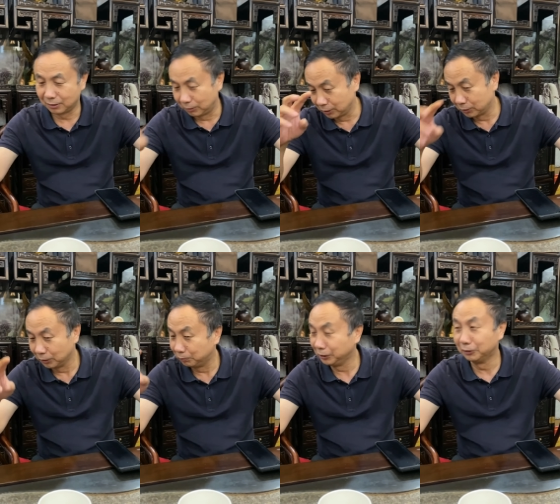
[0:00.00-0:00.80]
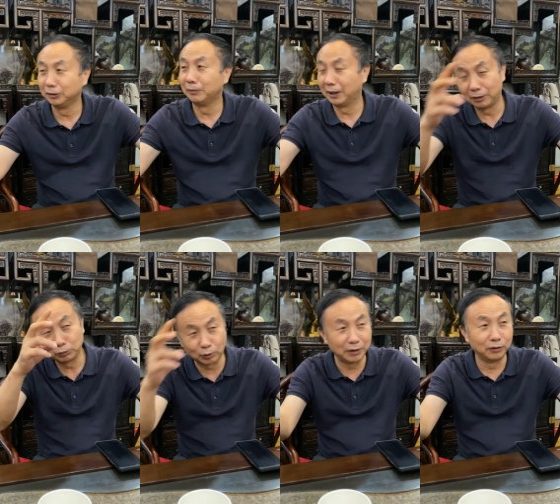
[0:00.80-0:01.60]
我就说不行，我就把
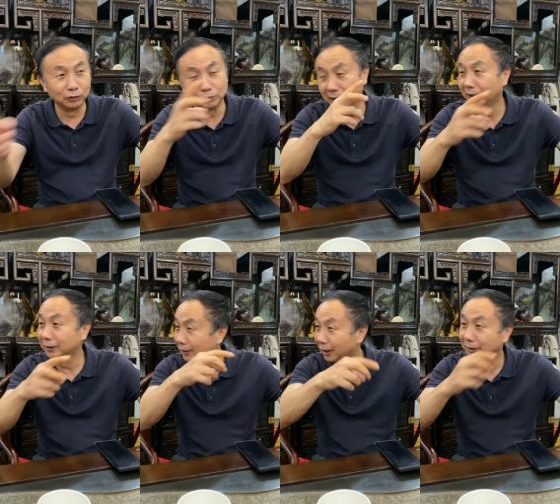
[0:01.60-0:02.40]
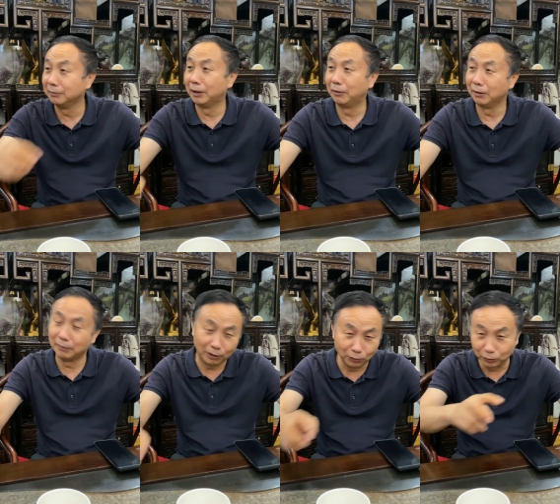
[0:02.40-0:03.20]
转头我就把那个第二就买回来，
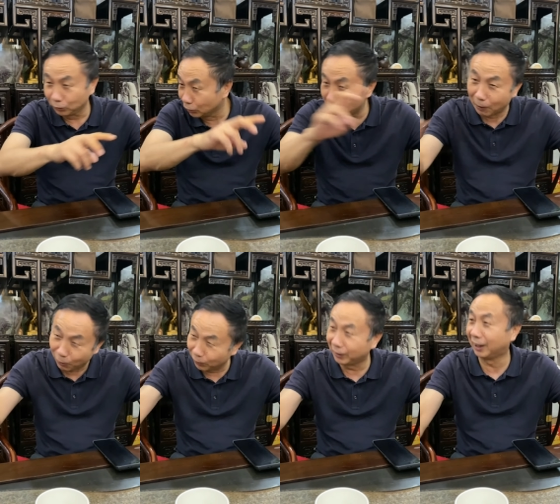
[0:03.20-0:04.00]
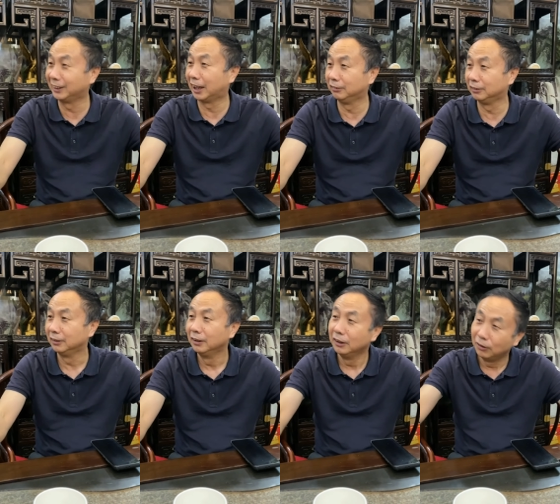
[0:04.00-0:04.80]
买回来又跑回到他家里去，
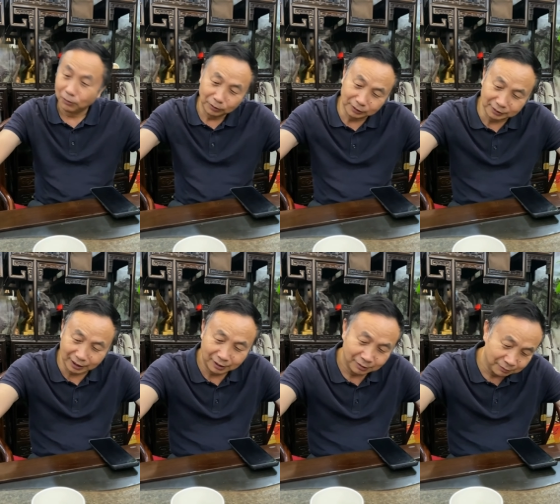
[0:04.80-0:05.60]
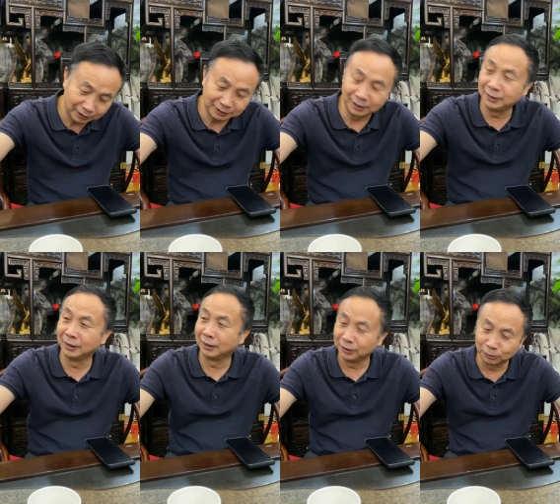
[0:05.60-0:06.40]
我说这样。”把钱进
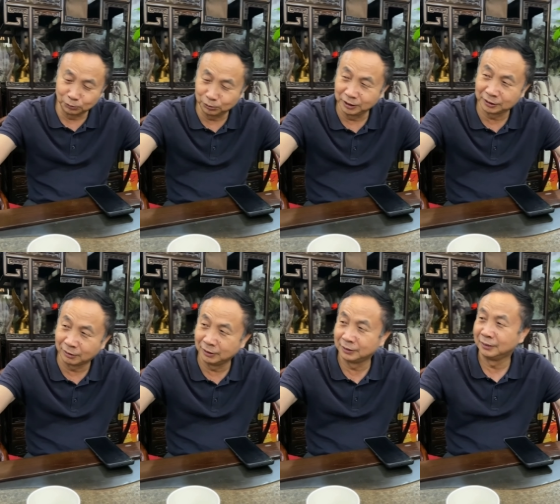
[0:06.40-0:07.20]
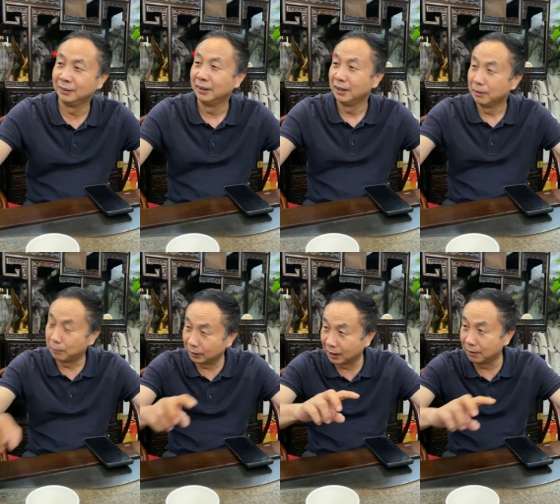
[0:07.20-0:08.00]
了，你给我出点小子，
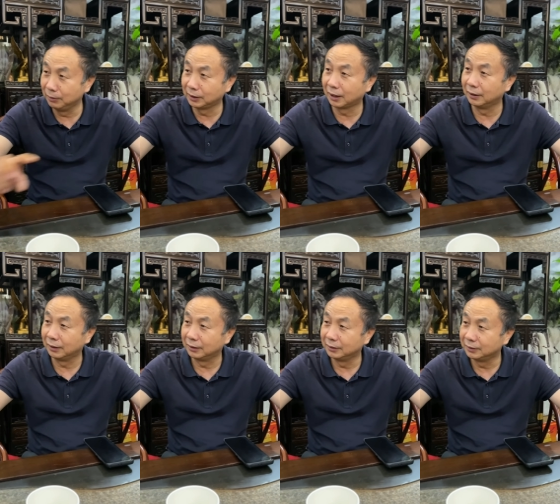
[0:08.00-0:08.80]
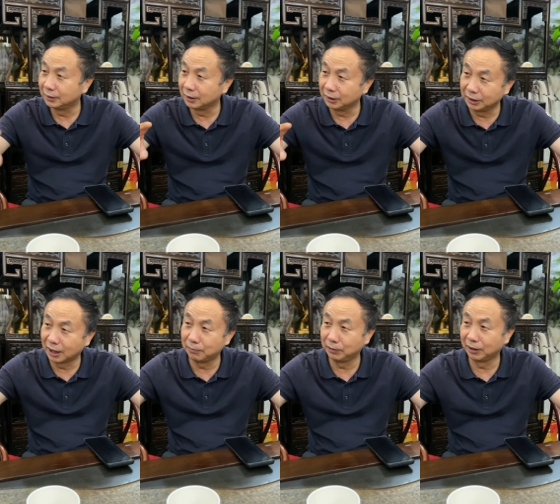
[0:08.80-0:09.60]
把他们家的这个迪
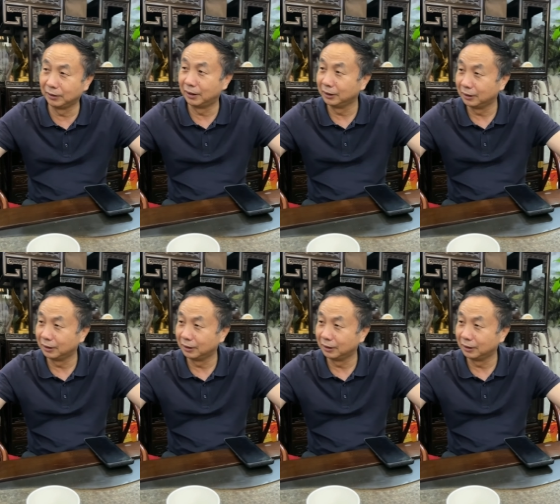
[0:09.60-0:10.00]
卡普料的，